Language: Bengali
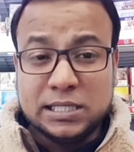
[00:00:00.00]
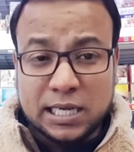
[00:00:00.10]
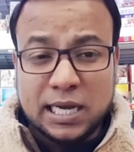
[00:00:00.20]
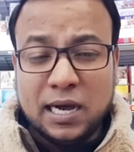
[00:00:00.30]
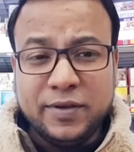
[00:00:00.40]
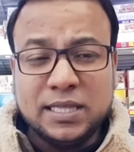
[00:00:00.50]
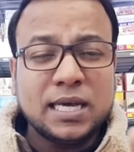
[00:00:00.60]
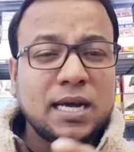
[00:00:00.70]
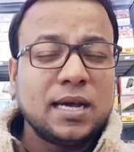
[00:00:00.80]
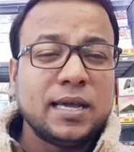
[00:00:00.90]
জেগাবি
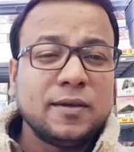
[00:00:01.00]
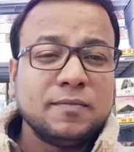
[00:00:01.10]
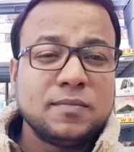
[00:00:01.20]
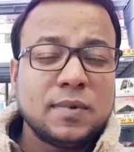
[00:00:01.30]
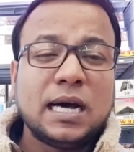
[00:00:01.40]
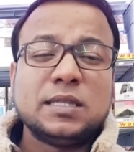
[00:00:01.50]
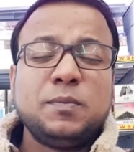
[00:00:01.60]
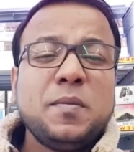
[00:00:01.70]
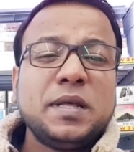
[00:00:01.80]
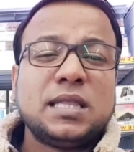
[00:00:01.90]
তেরা হে
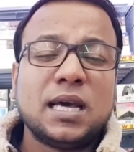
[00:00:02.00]
আদমি বি